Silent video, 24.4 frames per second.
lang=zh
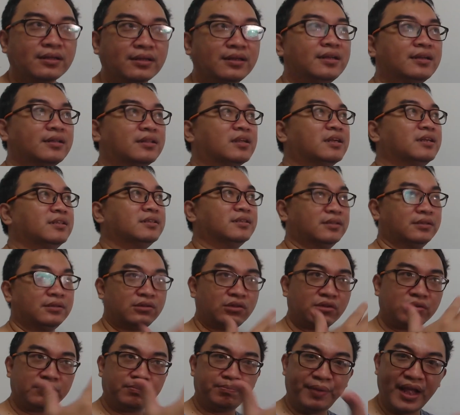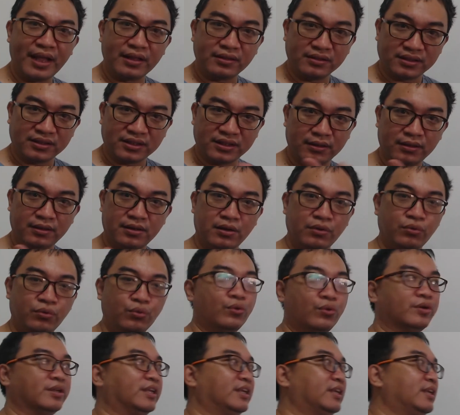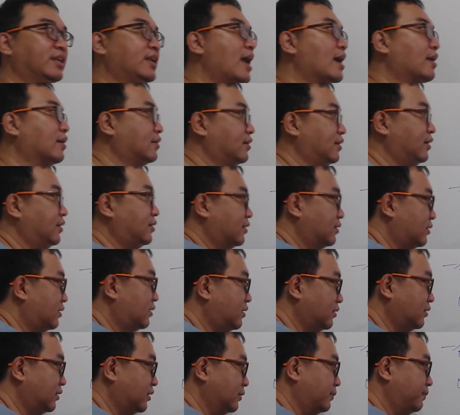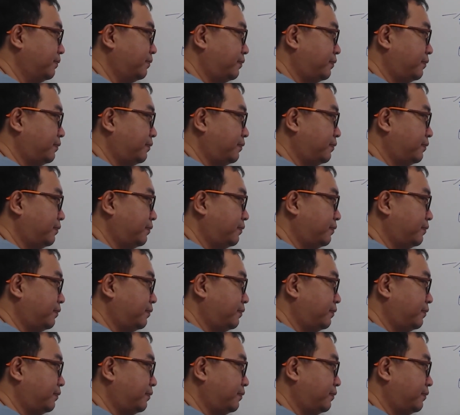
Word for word: 的一个特质，变成跟我一样的一个特质。